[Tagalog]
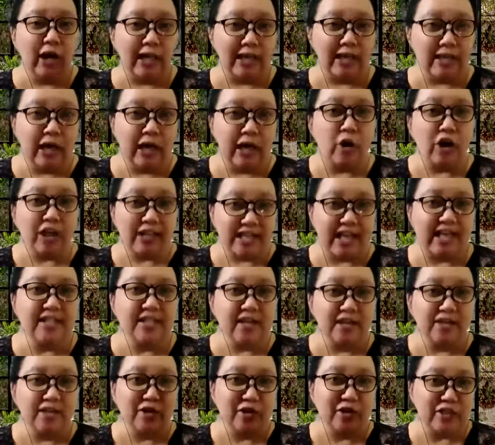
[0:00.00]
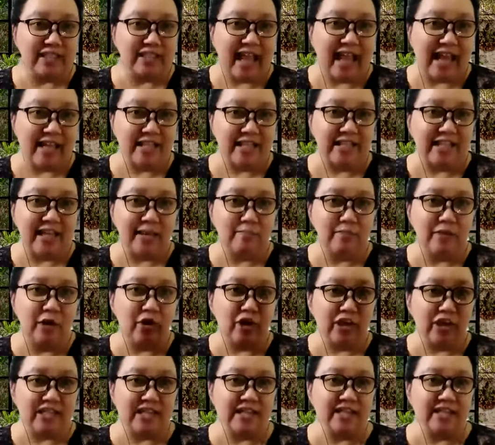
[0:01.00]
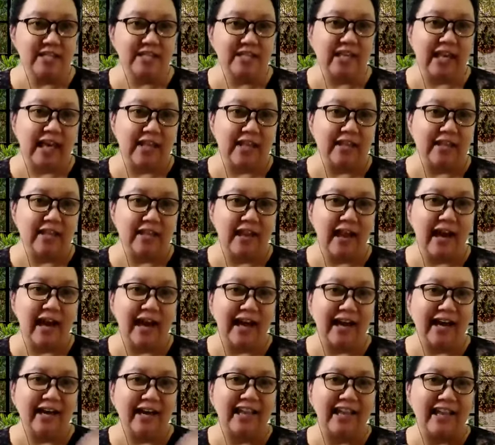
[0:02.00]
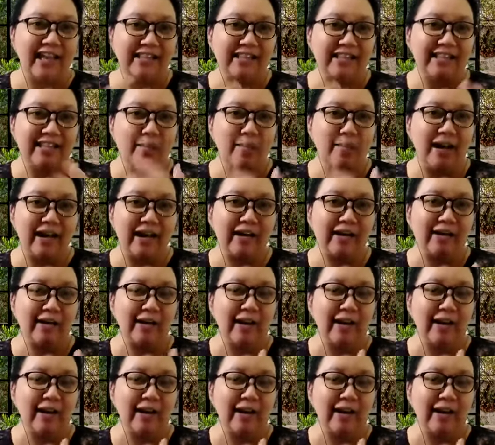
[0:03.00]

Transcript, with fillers: the audience understands them the audience can uh, can diba,